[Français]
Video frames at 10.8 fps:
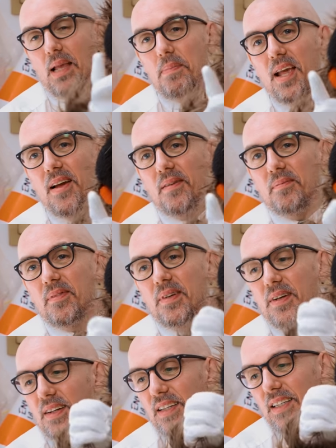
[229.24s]
Eh bien,
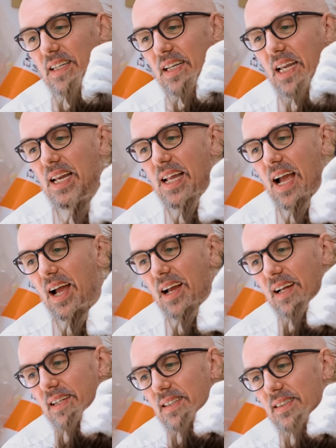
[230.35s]
il y a
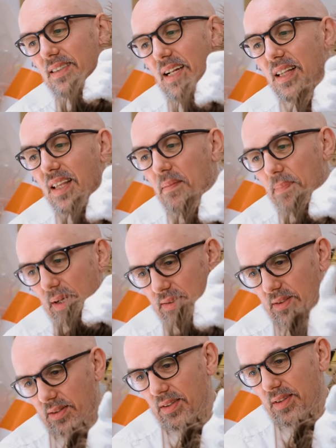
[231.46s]
certaines
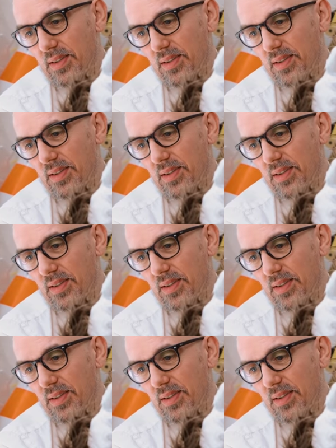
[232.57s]
personnes